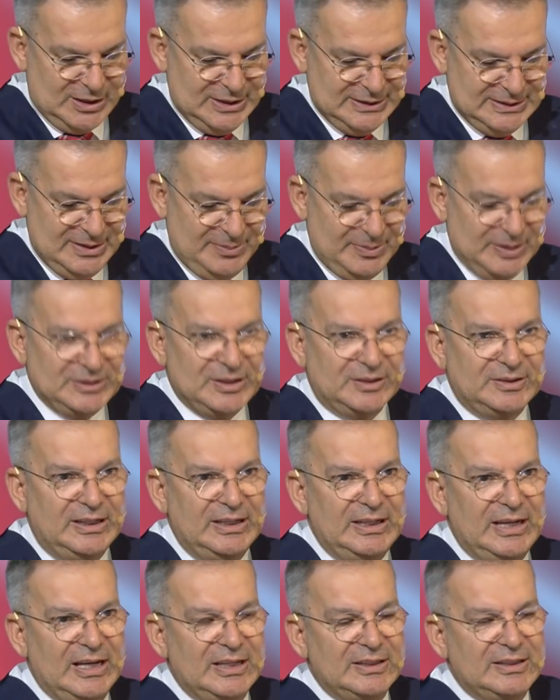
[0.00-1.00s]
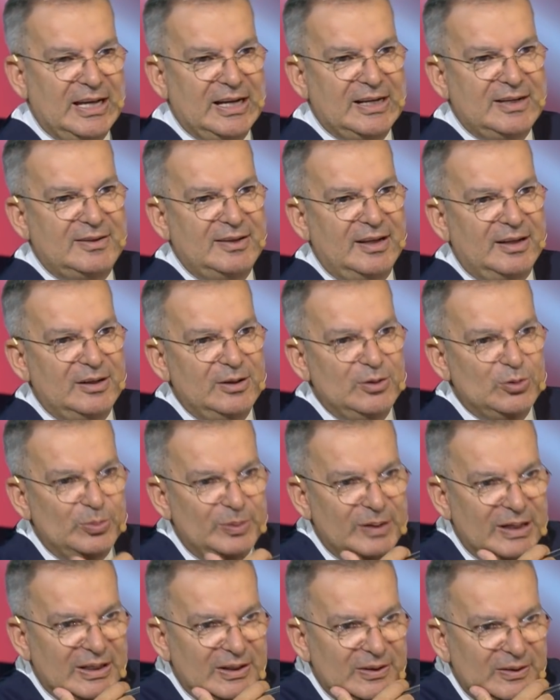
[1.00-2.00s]
قدم تضحيات أكثر
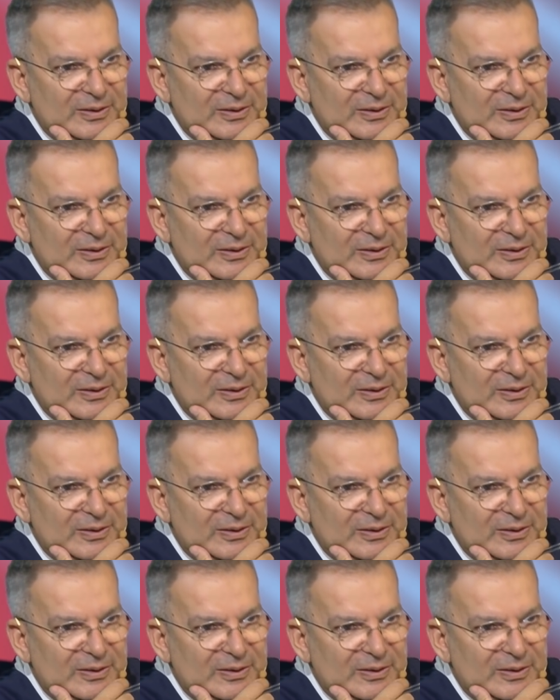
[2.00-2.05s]
للبنان؟